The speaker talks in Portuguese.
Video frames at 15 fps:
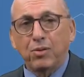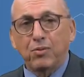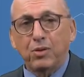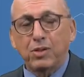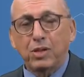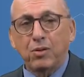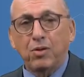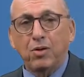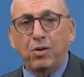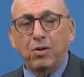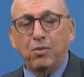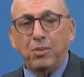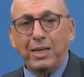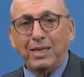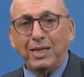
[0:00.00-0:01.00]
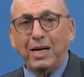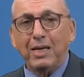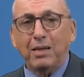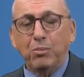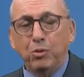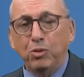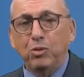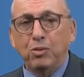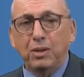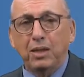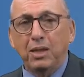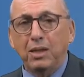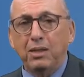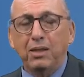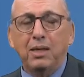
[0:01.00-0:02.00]
você coloca uma carga muito
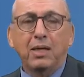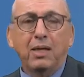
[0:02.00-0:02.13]
grande,